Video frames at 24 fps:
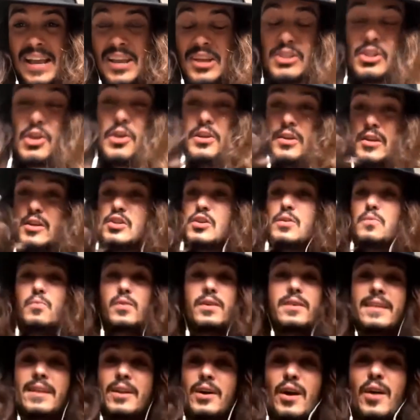Yo soy, soy muy
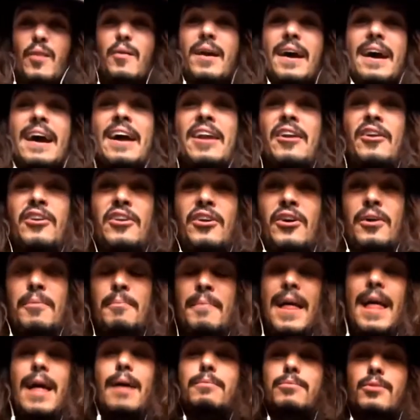de lo que venga, rollo.
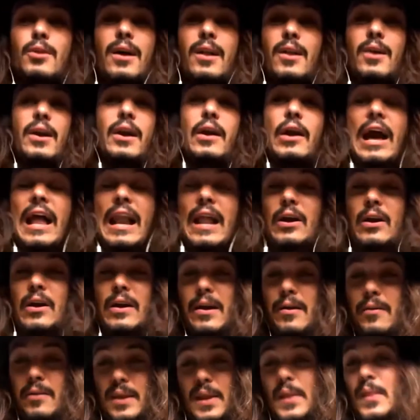Me adapto a lo que, a lo que
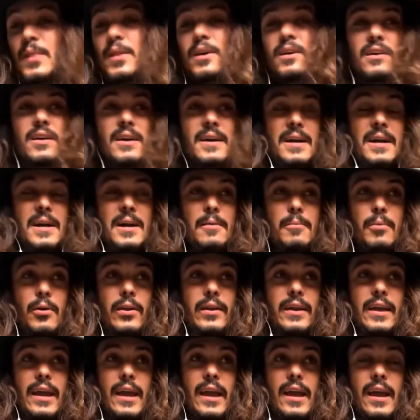vaya viniendo.
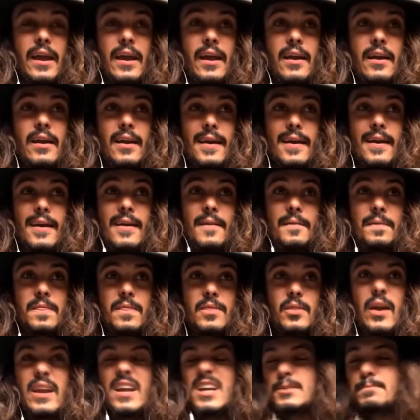Porque
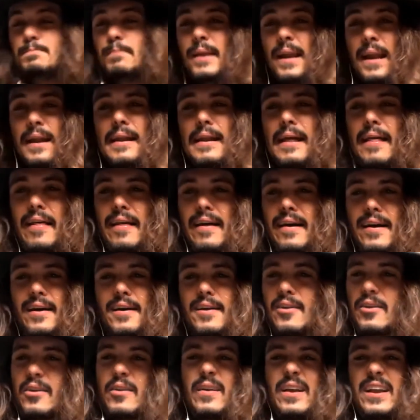no hay que esperar nada.
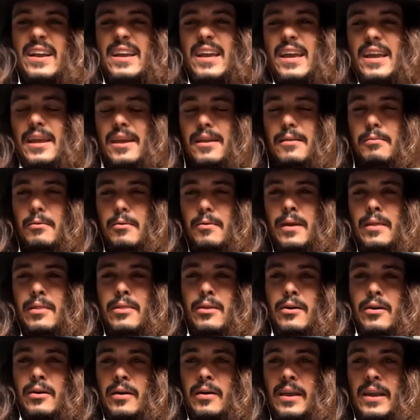Rollo, hay que ir
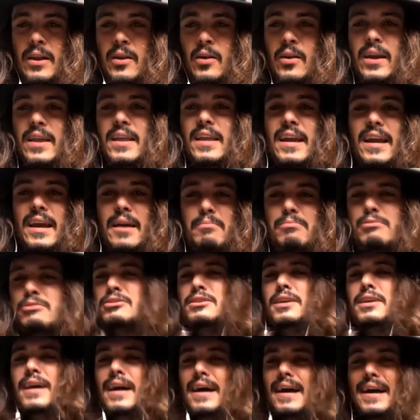viviendo y lo que llegue, pues
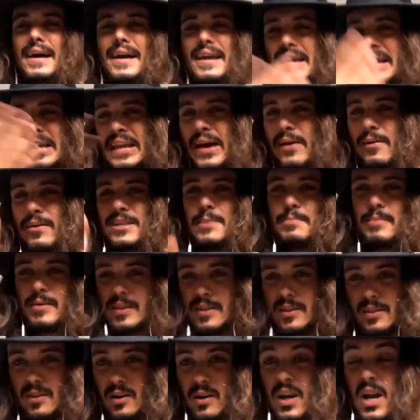llega y ya vas
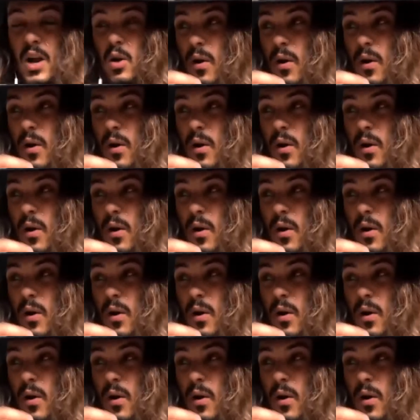aprendiendo.